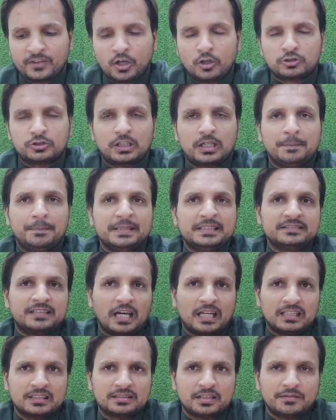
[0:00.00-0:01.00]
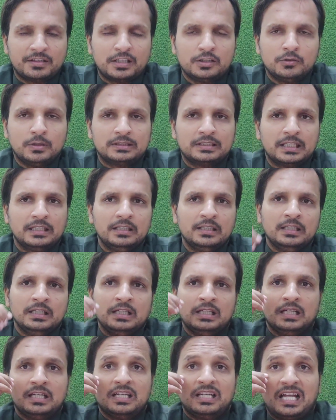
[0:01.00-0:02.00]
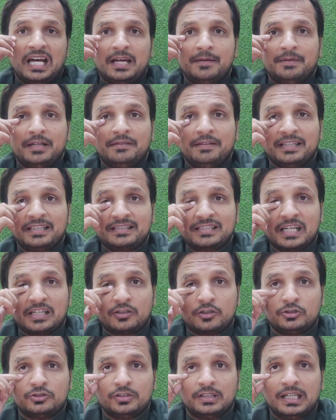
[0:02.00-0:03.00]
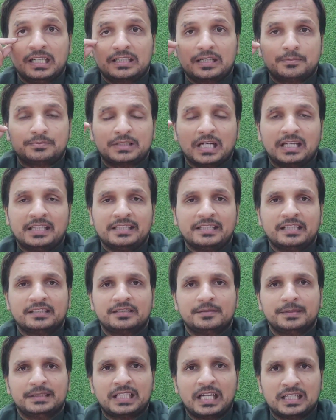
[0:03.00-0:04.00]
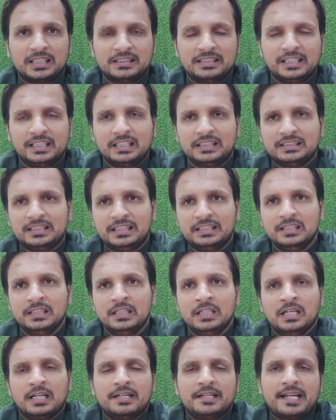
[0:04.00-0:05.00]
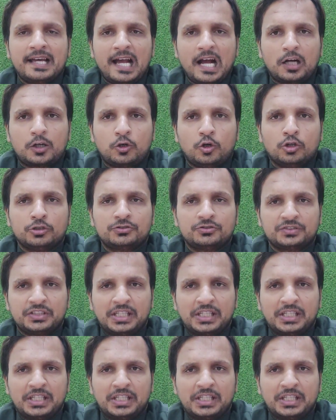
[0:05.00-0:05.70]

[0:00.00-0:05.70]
और सिर्फ पैंतालीस ओवर ही हुए थे लाइम लिविंगस्टन को जो है कप्तानी की जिम्मेदारी दी गई थी नया कोच